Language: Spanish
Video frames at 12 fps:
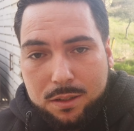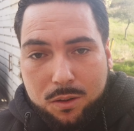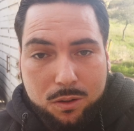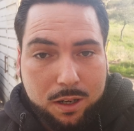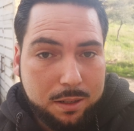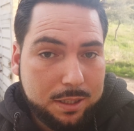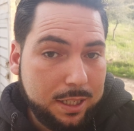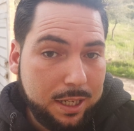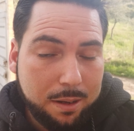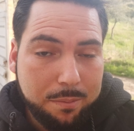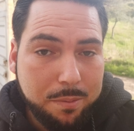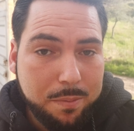Con las? sin
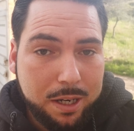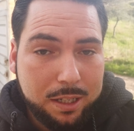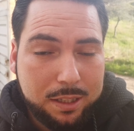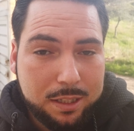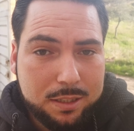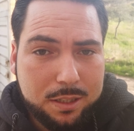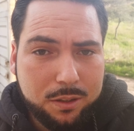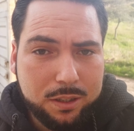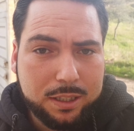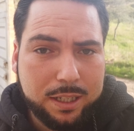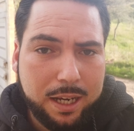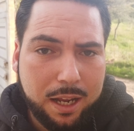las mismas
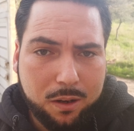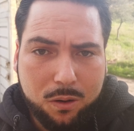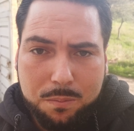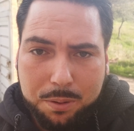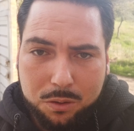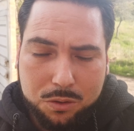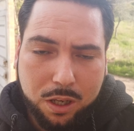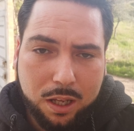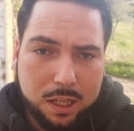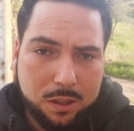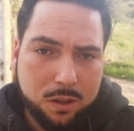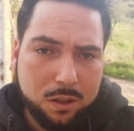restricciones que las compra un
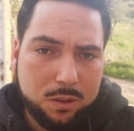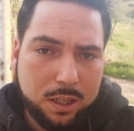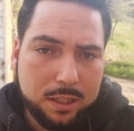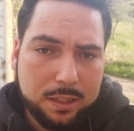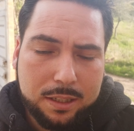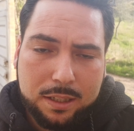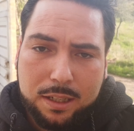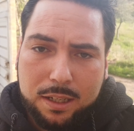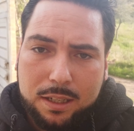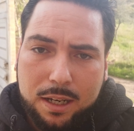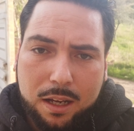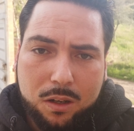ciudadano regular,
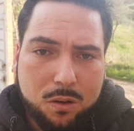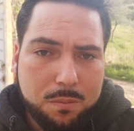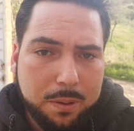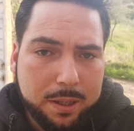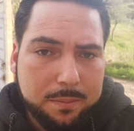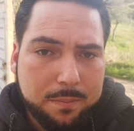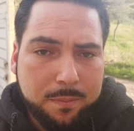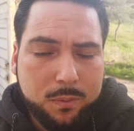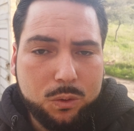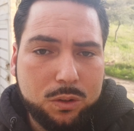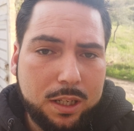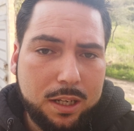las compra
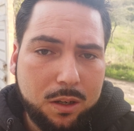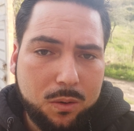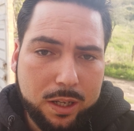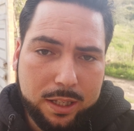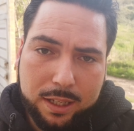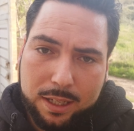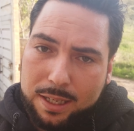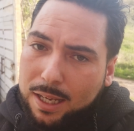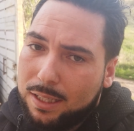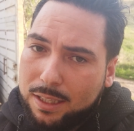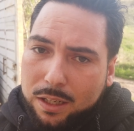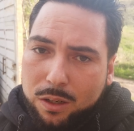un delincuente que
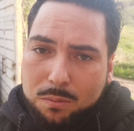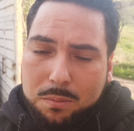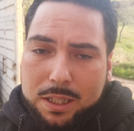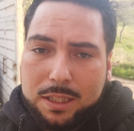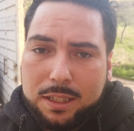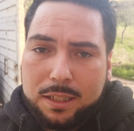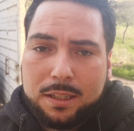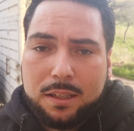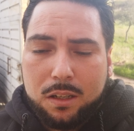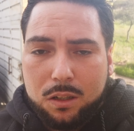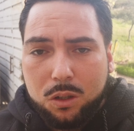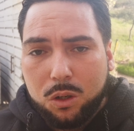anteriormente
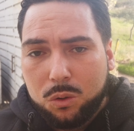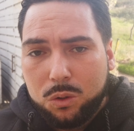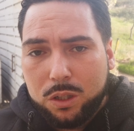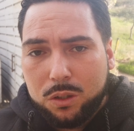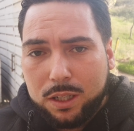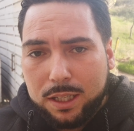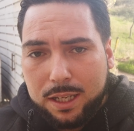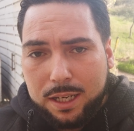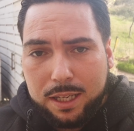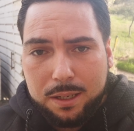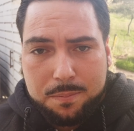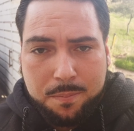lo único que
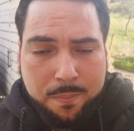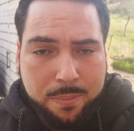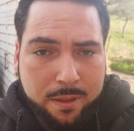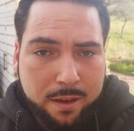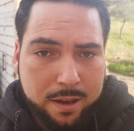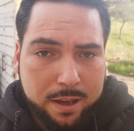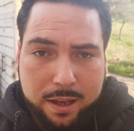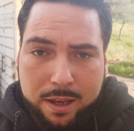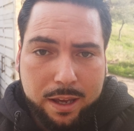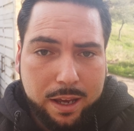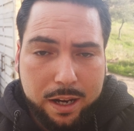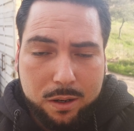tenía
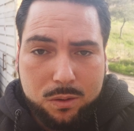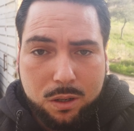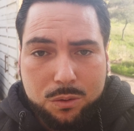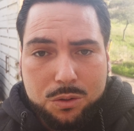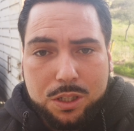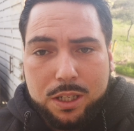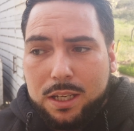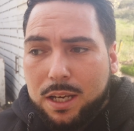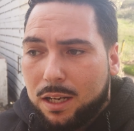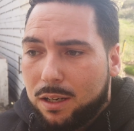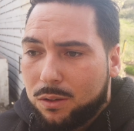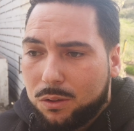era una
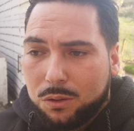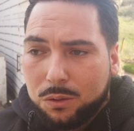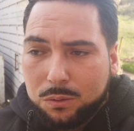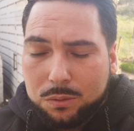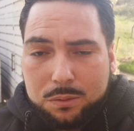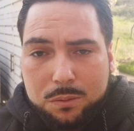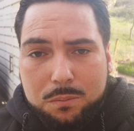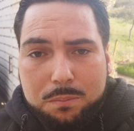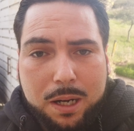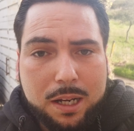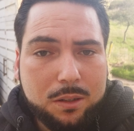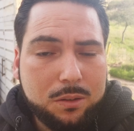cuchilla o un
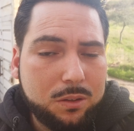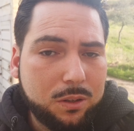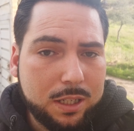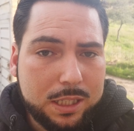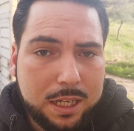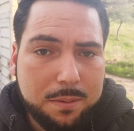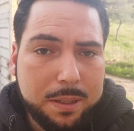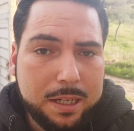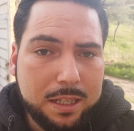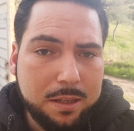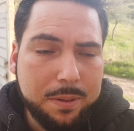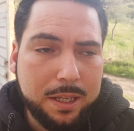palo o lo que sea para
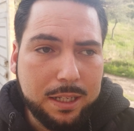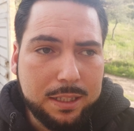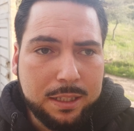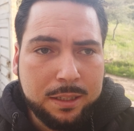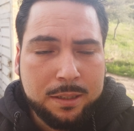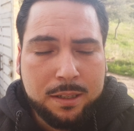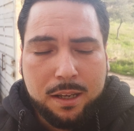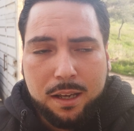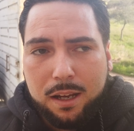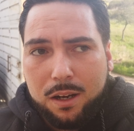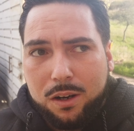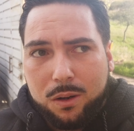intimidarte.
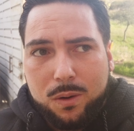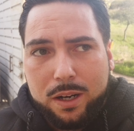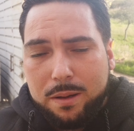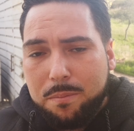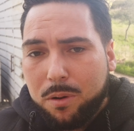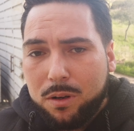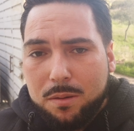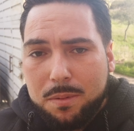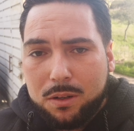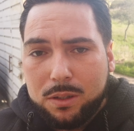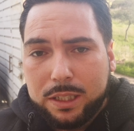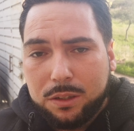Ahora, ¿cuál es el
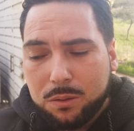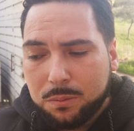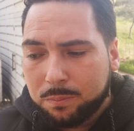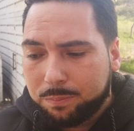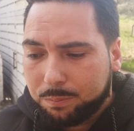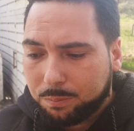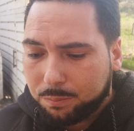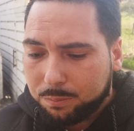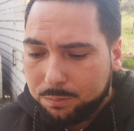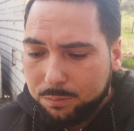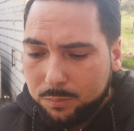problema con esto? Un